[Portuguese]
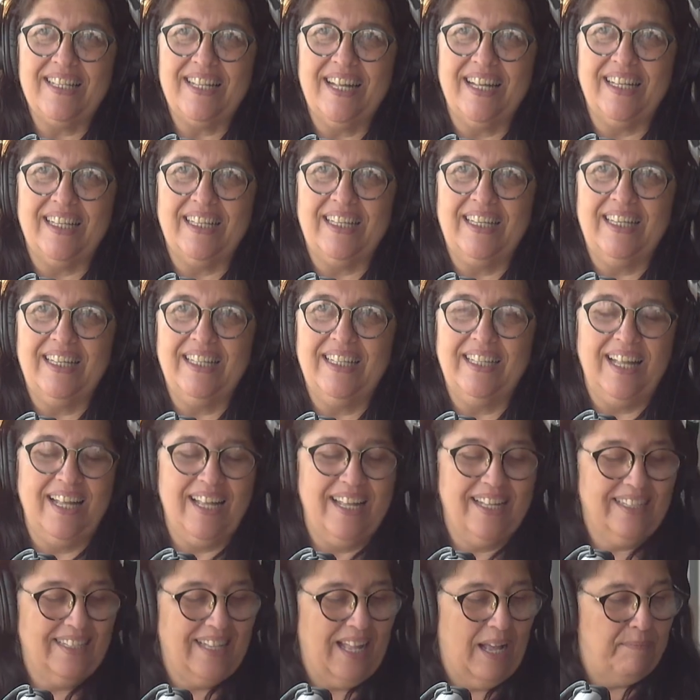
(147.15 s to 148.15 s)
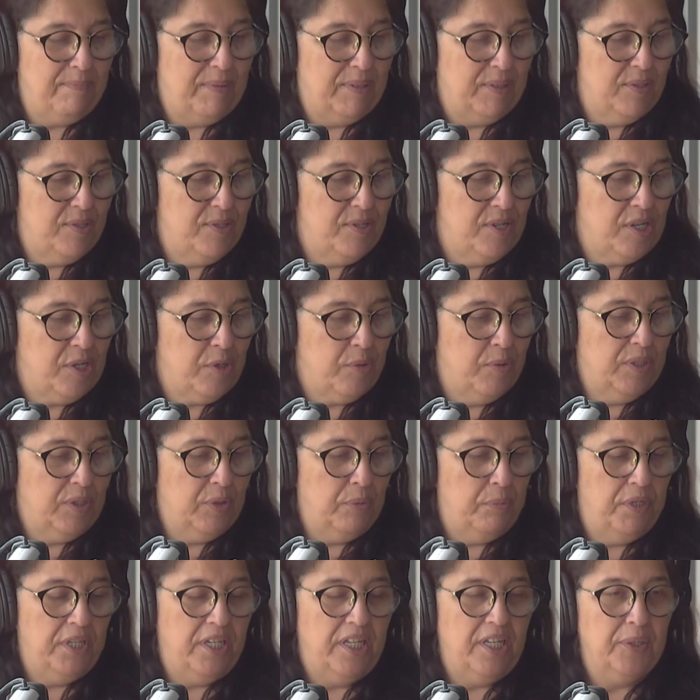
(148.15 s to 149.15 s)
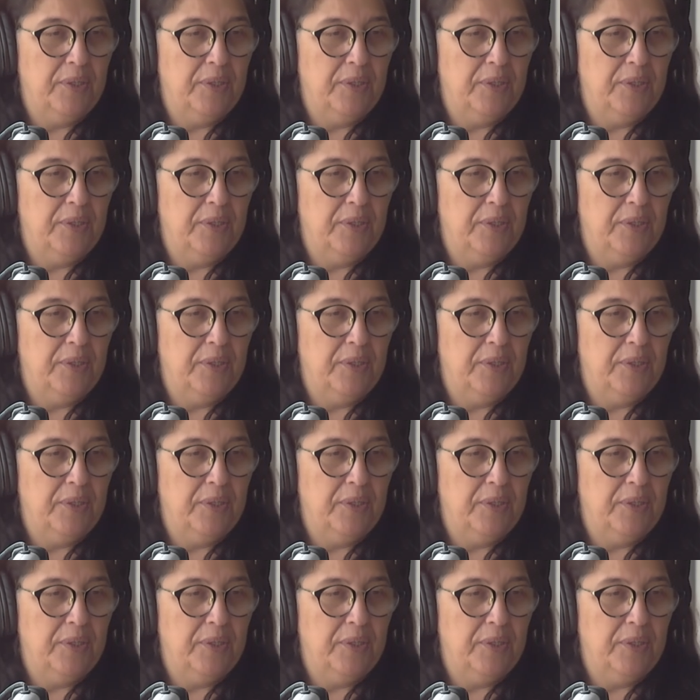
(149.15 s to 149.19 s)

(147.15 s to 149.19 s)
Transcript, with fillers: quinta etapa do Circuito Mineiro.